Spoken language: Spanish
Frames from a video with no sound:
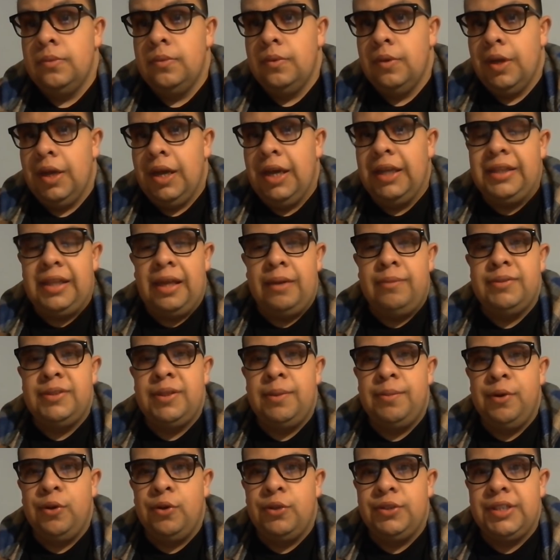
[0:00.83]
¿Qué tal mis
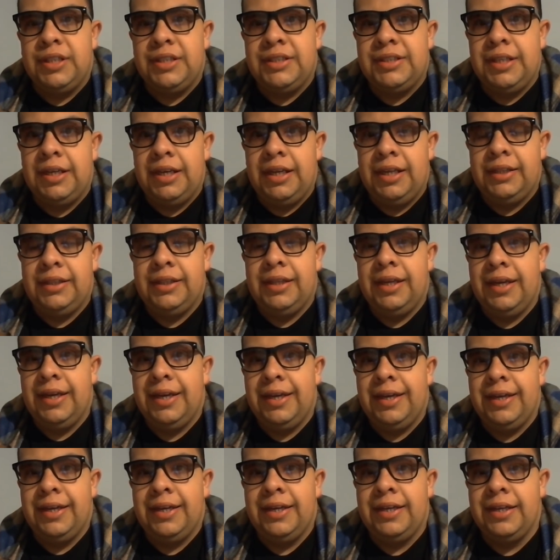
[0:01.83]
amigos?
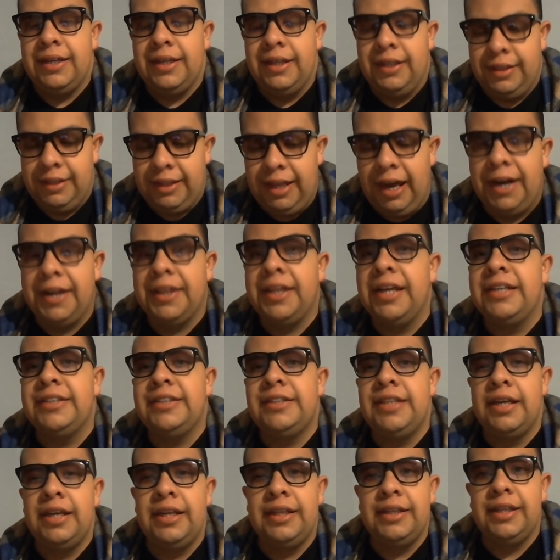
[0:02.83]
Excelente tarde,
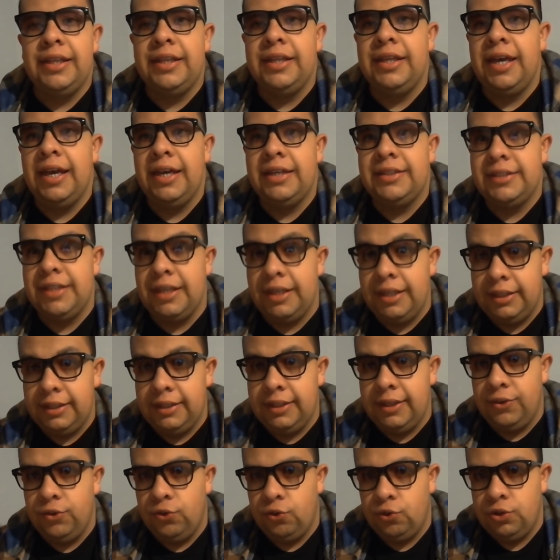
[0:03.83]
excelente día, excelente
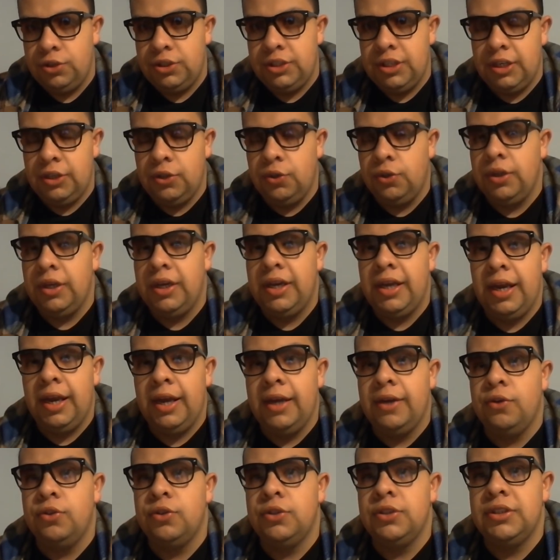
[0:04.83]
noche, donde quiera que
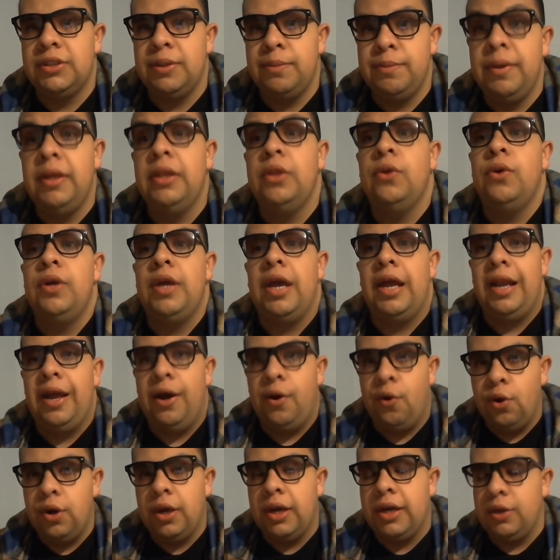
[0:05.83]
nos estén viendo y a la
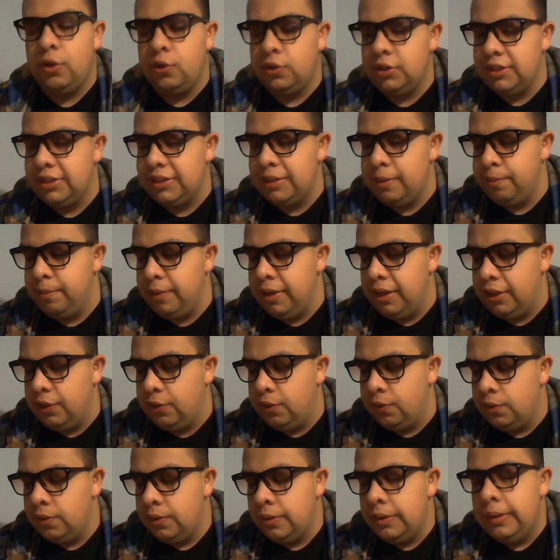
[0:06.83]
hora que nos estén viendo.
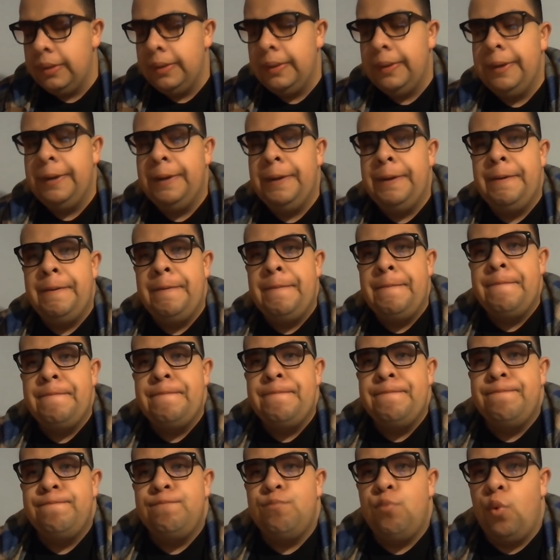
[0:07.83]

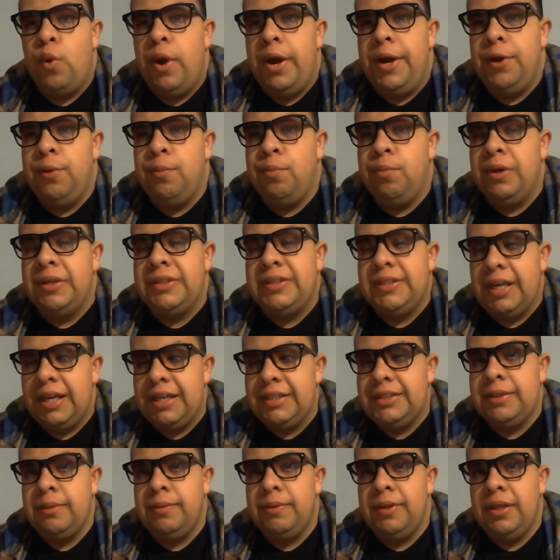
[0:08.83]
Bueno, pues
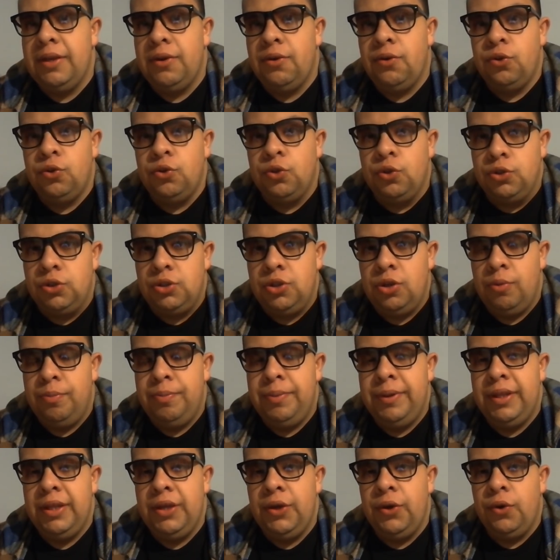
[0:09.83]
este video nos lo
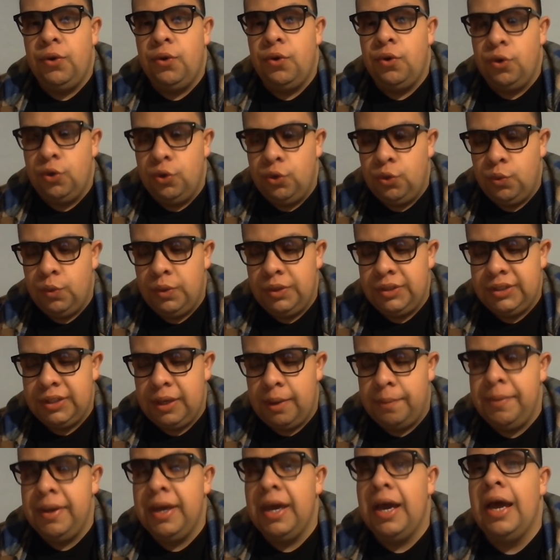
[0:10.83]
pidió nuestra
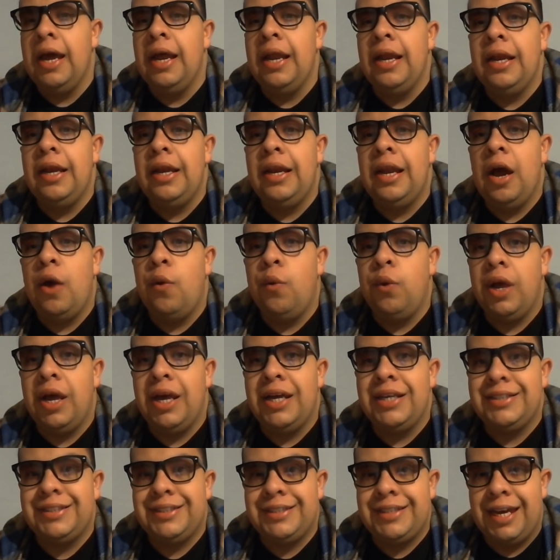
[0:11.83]
amiga Laura
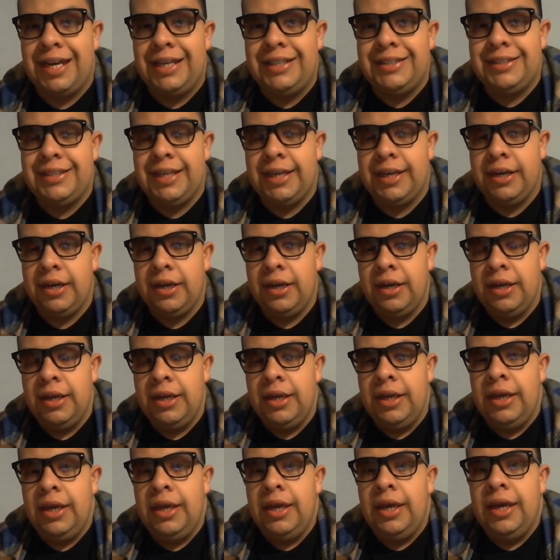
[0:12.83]
Saizar
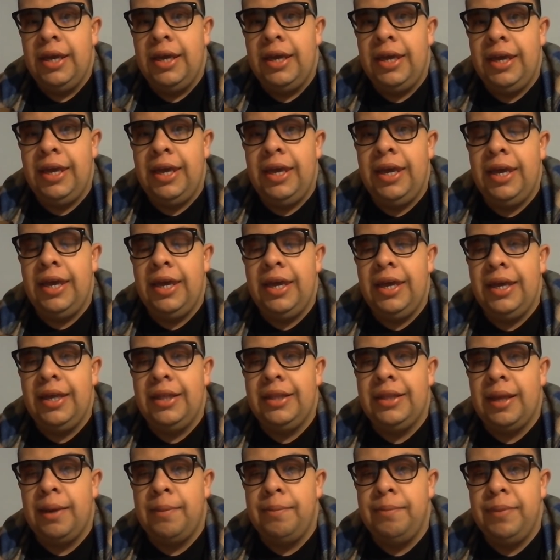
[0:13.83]
y
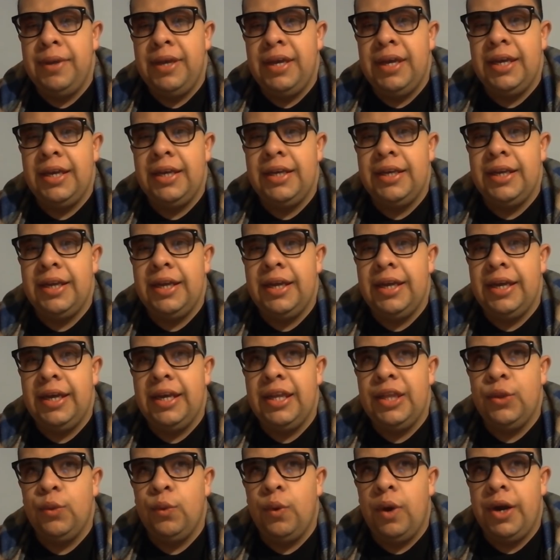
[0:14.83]
también
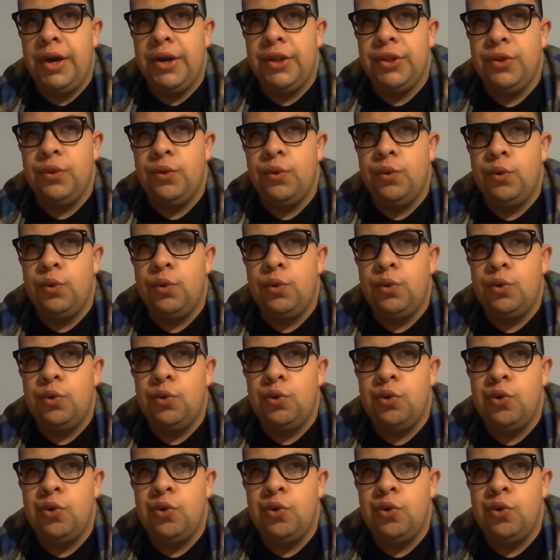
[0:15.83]
Eduardo...